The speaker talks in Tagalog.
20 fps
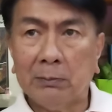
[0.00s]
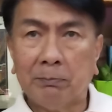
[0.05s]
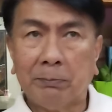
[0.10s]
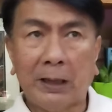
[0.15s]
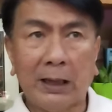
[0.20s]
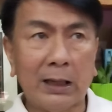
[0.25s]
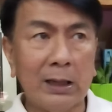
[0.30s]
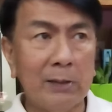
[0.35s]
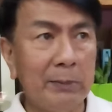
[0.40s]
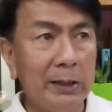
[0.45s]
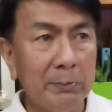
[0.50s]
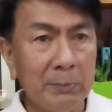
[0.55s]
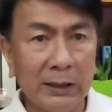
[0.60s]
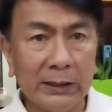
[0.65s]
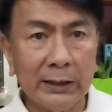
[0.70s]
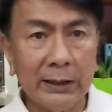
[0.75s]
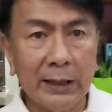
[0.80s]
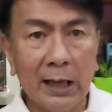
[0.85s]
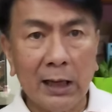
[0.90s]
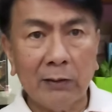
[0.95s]
Pagka may
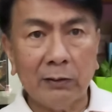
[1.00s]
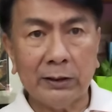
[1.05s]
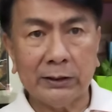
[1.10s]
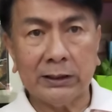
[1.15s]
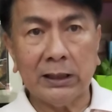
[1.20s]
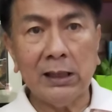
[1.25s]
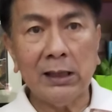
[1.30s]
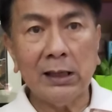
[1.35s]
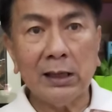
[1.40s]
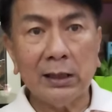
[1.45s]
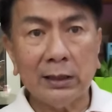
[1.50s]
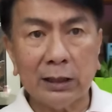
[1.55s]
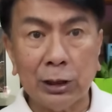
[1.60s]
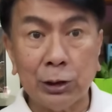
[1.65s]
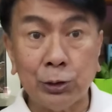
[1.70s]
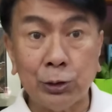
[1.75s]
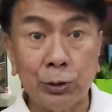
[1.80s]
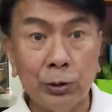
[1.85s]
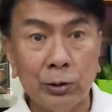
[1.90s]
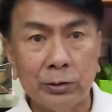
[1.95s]
magnanakaw, eh, talagang
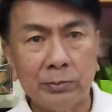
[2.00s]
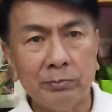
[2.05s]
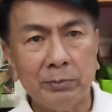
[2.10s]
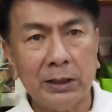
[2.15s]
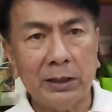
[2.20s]
issue yun.